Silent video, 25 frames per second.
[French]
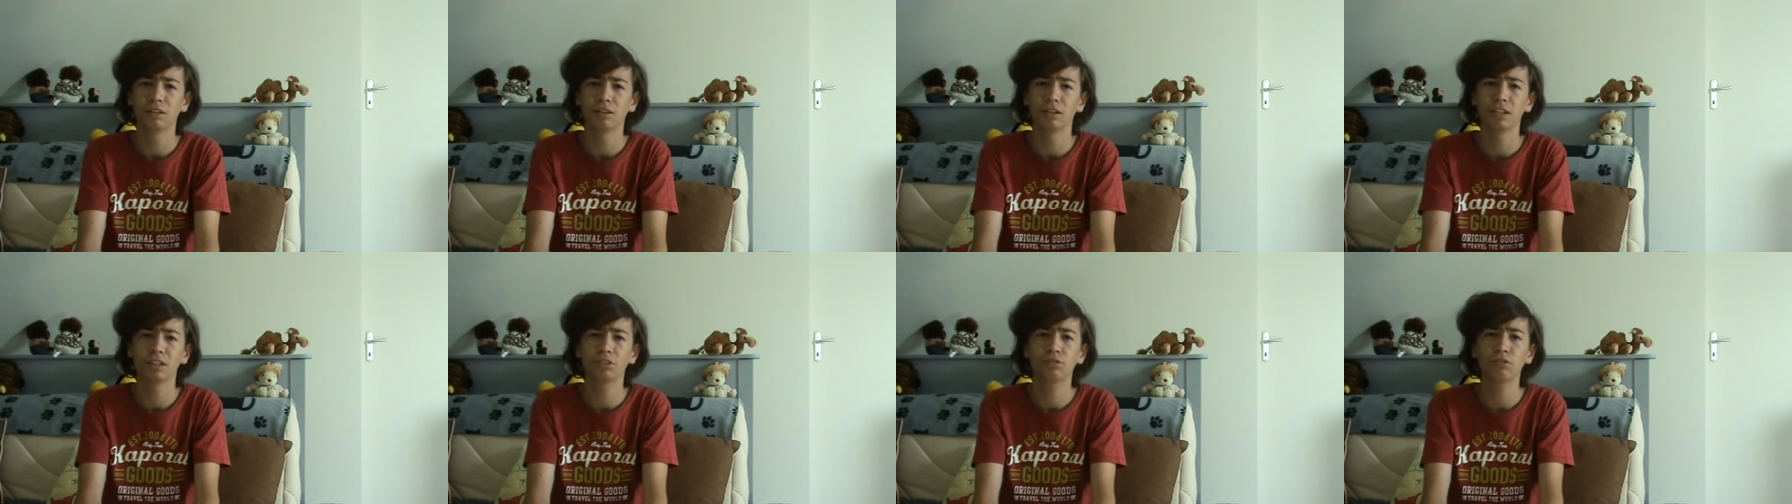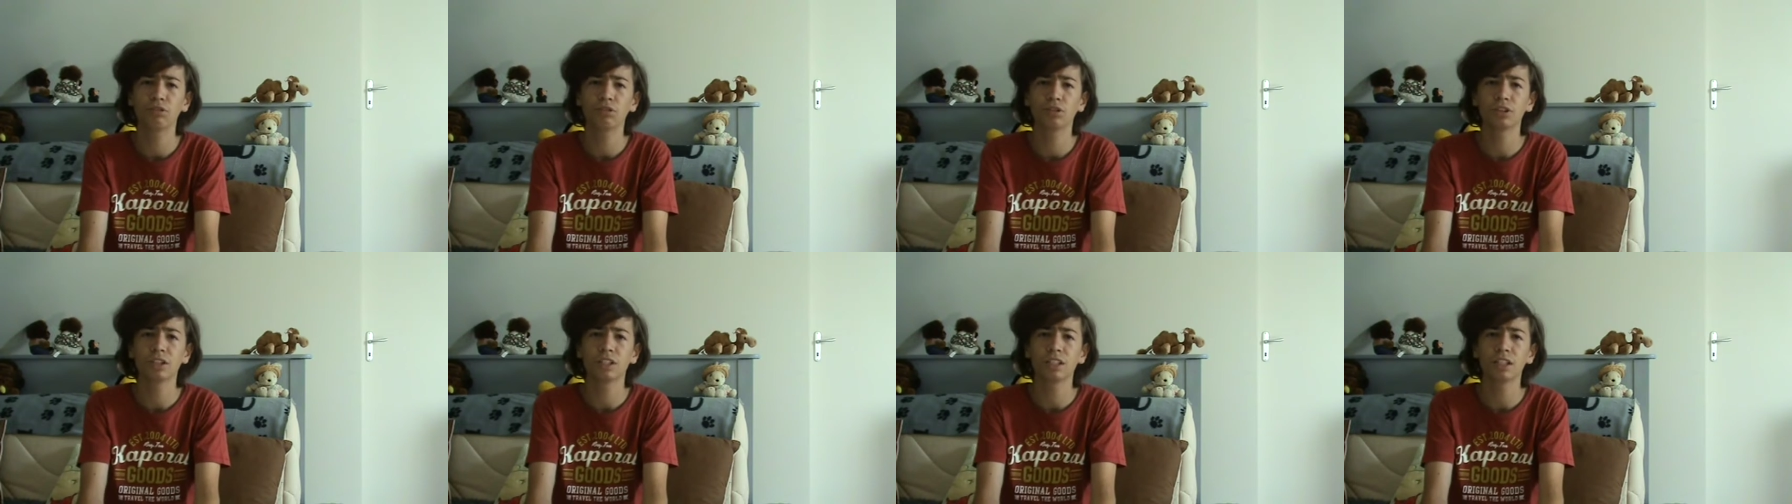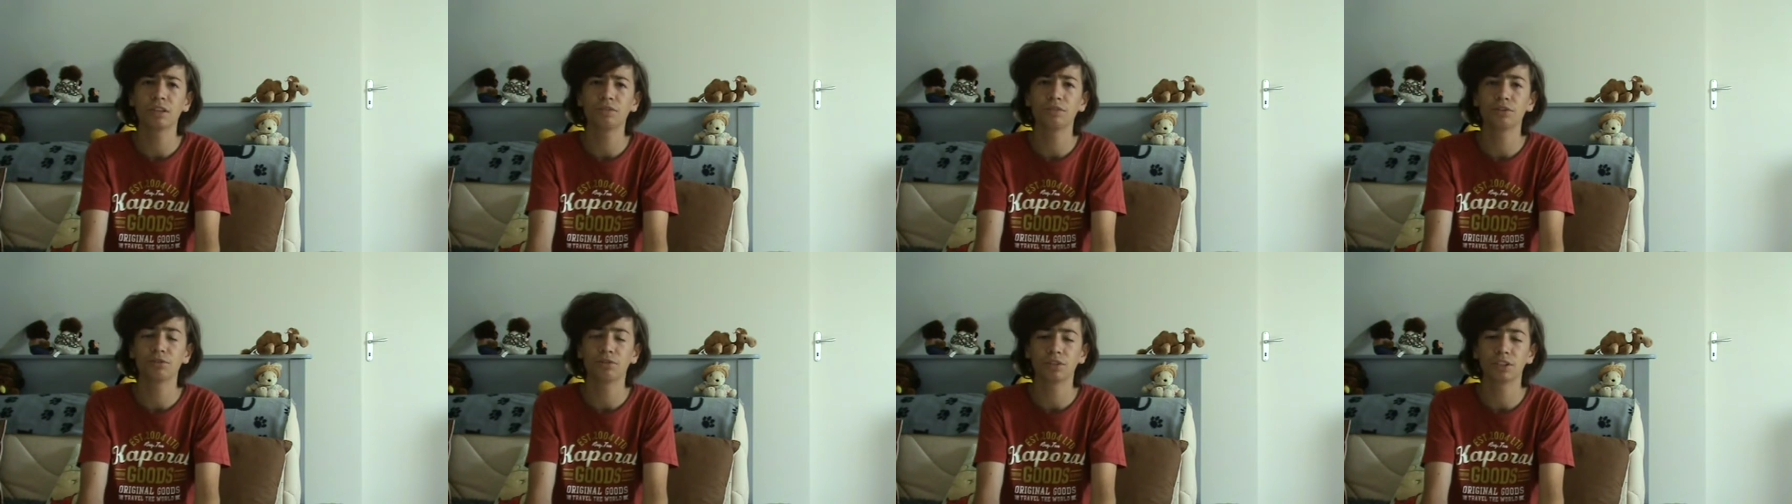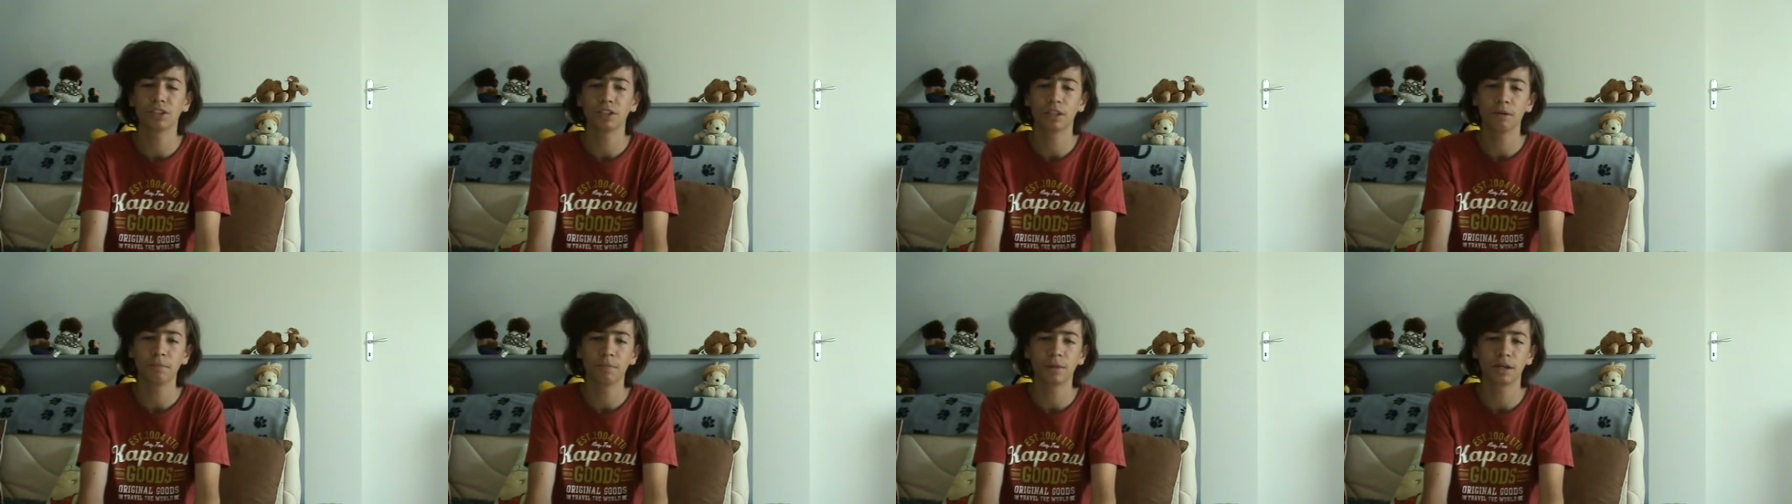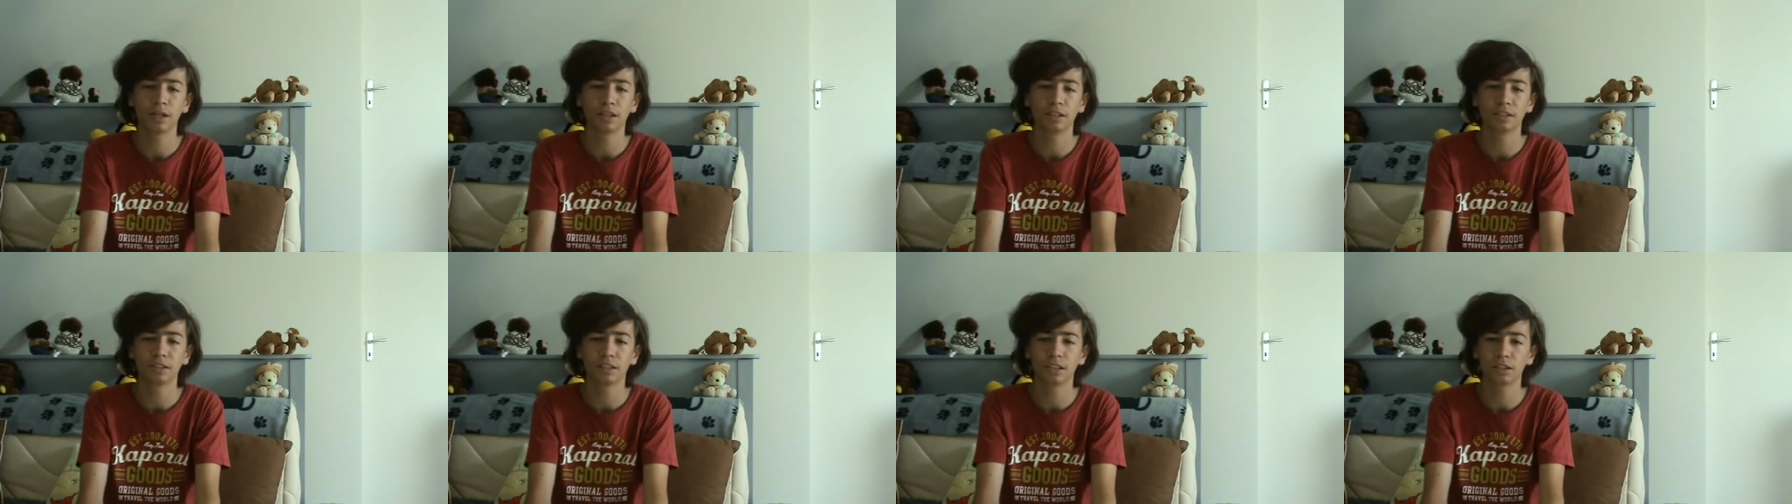Est-ce que leur dernière victoire d'étape par
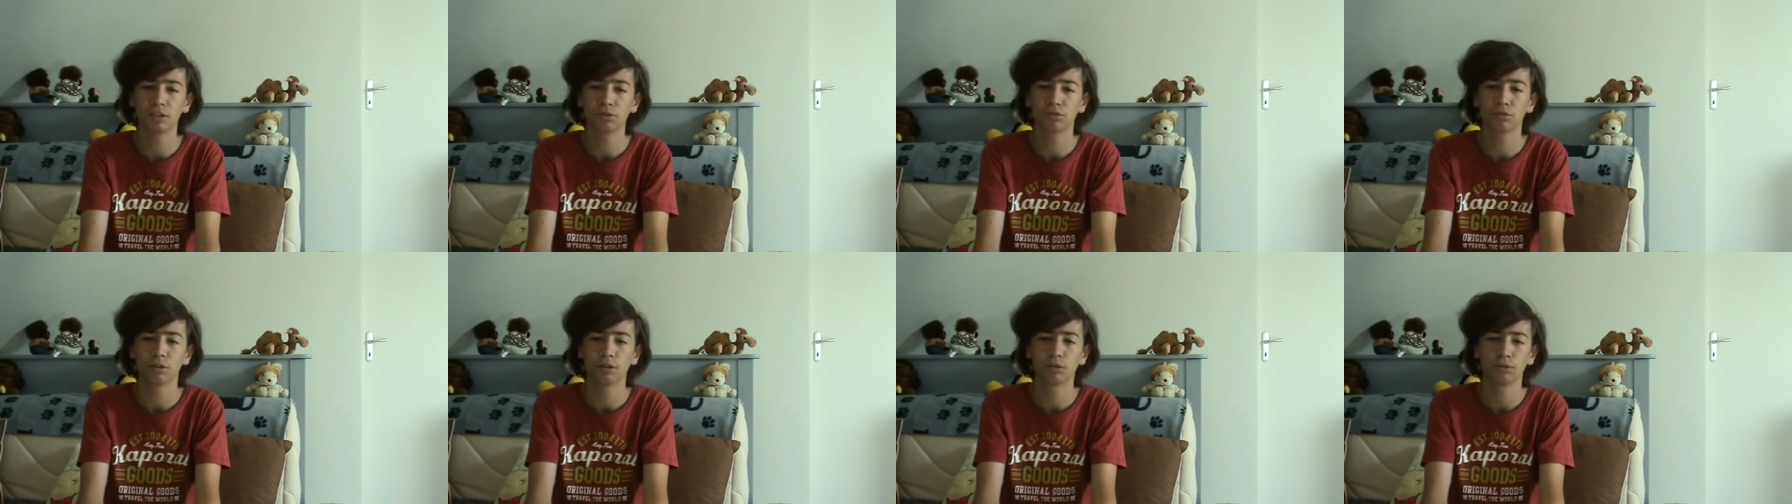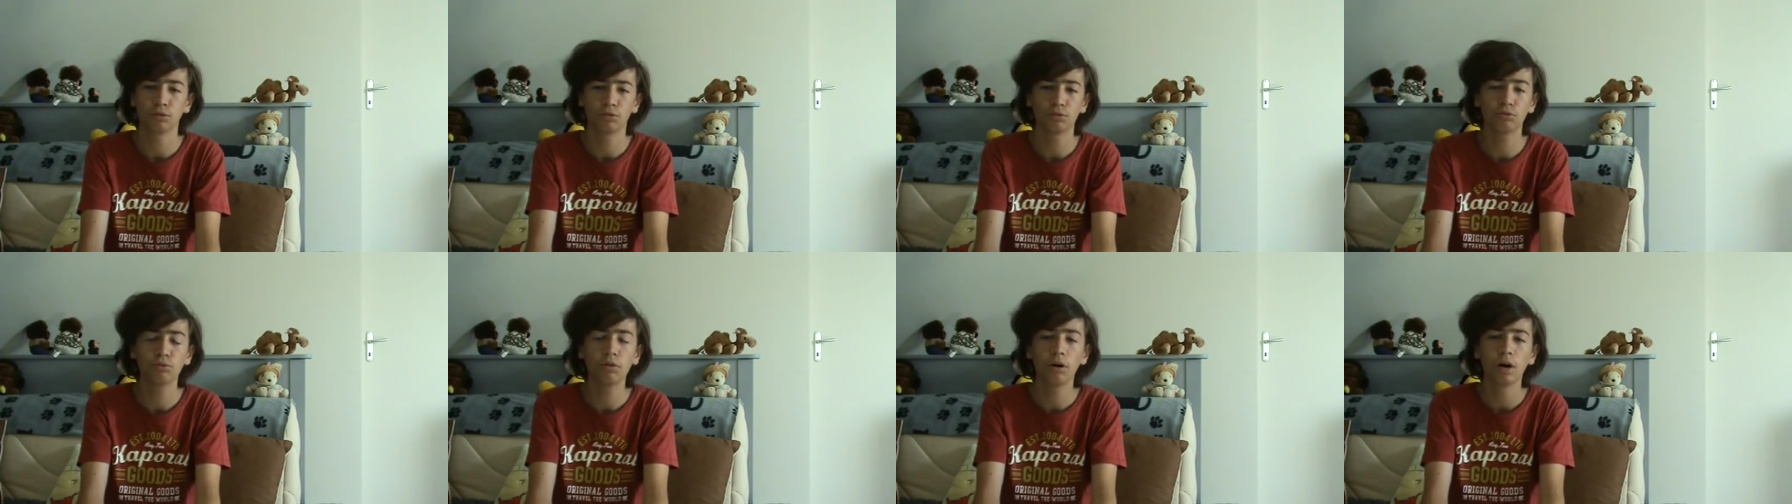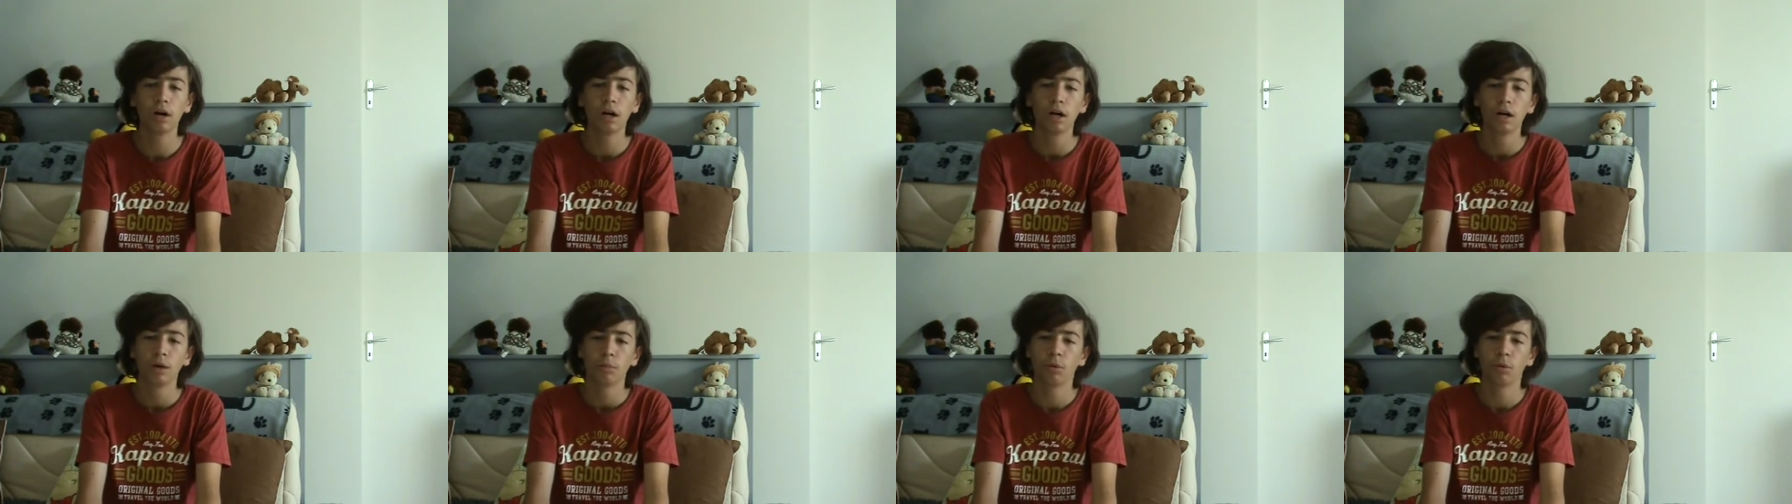hasard sur un grand tour